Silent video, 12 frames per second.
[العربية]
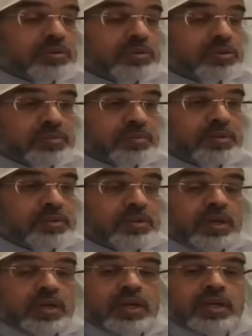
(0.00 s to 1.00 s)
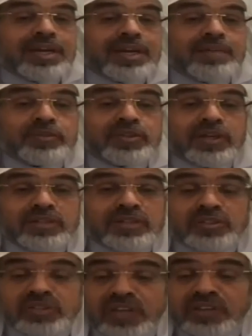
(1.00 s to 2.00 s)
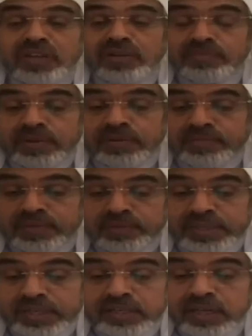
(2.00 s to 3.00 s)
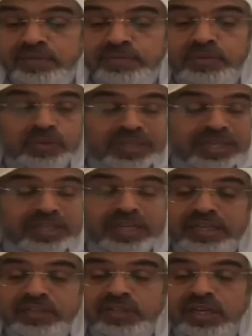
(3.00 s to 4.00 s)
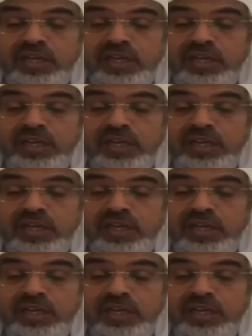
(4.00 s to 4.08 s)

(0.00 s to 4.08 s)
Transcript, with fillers: اسمه كان متخصص ايضا بالارامل وكان حريص على